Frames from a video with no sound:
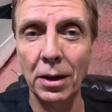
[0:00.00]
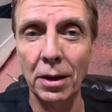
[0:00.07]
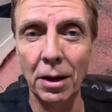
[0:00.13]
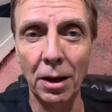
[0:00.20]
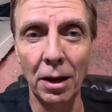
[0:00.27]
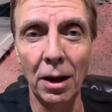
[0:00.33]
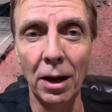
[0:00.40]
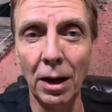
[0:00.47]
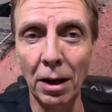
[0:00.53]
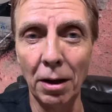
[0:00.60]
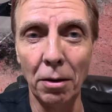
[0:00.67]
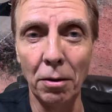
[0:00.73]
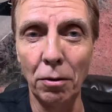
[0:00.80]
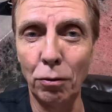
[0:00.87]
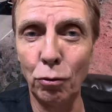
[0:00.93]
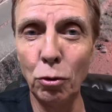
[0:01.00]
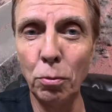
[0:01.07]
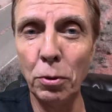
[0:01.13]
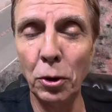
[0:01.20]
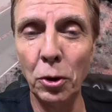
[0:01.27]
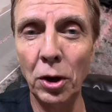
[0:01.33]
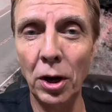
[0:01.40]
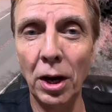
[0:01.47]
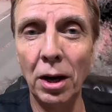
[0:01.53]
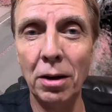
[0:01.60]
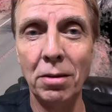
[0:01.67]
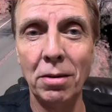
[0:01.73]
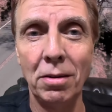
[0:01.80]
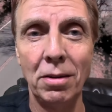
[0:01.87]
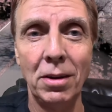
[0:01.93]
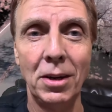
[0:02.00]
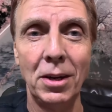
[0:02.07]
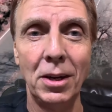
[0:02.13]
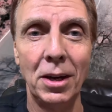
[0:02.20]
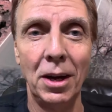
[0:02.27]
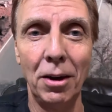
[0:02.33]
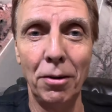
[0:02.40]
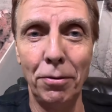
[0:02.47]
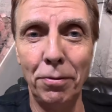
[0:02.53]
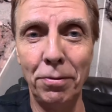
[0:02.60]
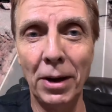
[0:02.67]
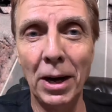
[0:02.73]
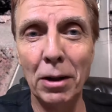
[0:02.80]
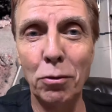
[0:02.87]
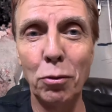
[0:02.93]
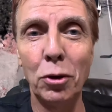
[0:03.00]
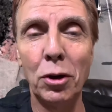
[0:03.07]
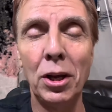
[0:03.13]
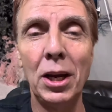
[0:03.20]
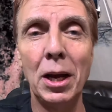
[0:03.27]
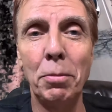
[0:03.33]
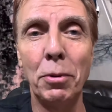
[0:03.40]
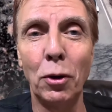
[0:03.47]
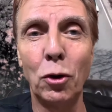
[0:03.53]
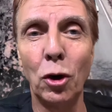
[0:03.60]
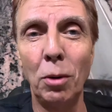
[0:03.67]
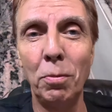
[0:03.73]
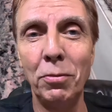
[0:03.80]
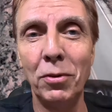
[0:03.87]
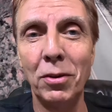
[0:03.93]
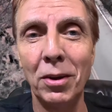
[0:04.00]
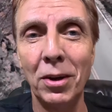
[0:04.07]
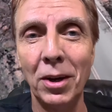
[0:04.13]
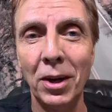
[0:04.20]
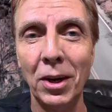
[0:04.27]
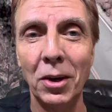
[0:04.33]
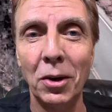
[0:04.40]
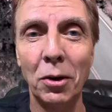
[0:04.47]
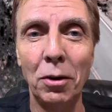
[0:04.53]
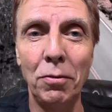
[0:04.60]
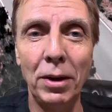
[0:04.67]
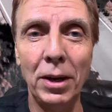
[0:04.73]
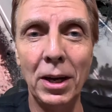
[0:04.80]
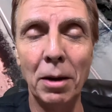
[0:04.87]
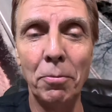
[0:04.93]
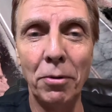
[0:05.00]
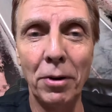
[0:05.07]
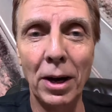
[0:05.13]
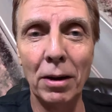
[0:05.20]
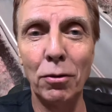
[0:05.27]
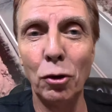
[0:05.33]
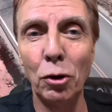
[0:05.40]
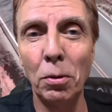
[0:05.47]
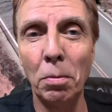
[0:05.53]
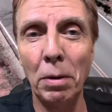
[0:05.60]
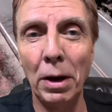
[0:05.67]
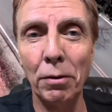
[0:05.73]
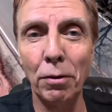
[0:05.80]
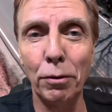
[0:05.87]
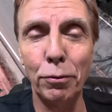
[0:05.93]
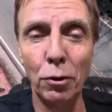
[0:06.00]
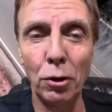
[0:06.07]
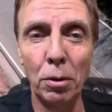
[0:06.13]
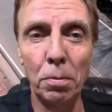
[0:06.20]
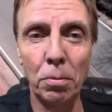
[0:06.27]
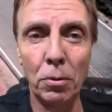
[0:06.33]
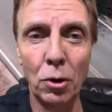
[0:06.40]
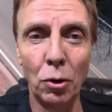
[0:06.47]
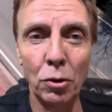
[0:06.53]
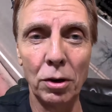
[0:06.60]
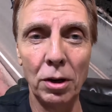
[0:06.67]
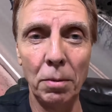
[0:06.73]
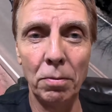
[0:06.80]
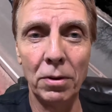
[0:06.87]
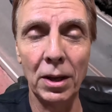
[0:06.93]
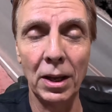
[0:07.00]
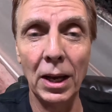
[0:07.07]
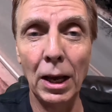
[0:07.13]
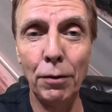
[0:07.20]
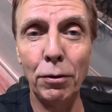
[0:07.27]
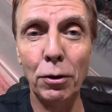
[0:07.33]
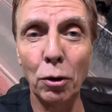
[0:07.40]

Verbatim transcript: äh Zubehör, Fahrzeuge, die er bekommt, und wenn ihr Fahrzeuge über meinen Referral-Code nehmt, dann helfe ich